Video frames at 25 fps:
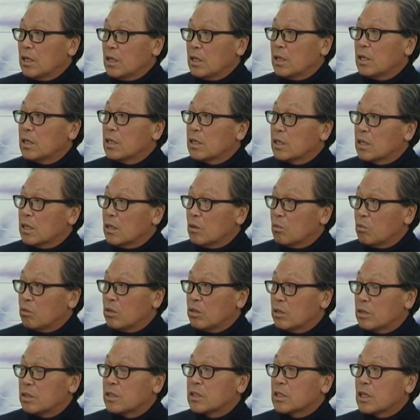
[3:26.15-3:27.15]
이러니까
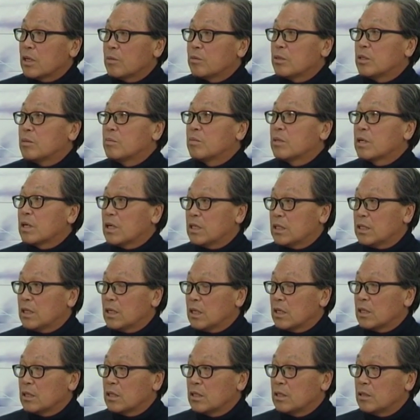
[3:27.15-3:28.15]
우리는 자부심을
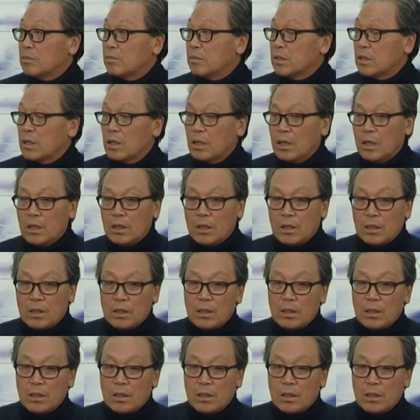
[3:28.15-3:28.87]
가져야 하는 것입니다. 네.